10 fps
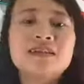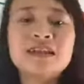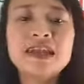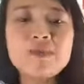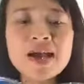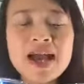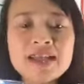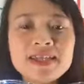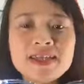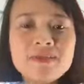Nếu mà các
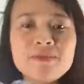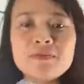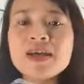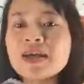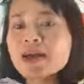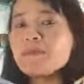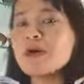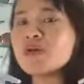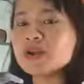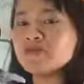anh chị, tất cả các
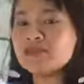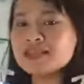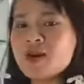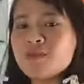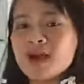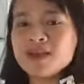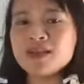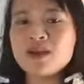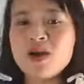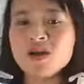mẫu kính ở phía sau mà các anh
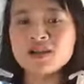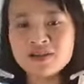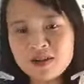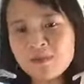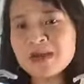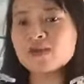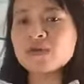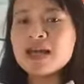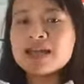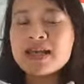chị có hỏi gì cứ comment
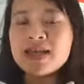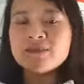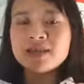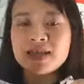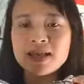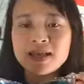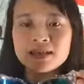xuống đây nha, em sẽ